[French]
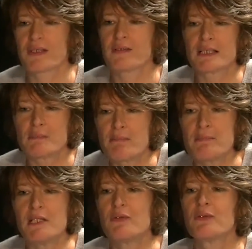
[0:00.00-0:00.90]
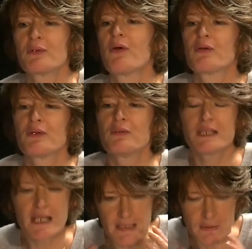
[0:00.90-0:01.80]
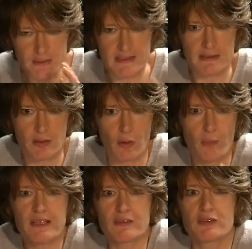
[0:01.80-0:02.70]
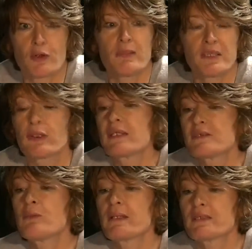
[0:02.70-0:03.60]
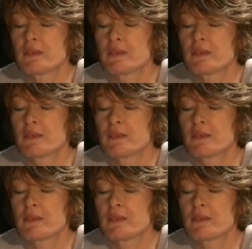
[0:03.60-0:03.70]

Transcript: fréquentent les mêmes milieux que lui. Et donc, c'est se remettre en question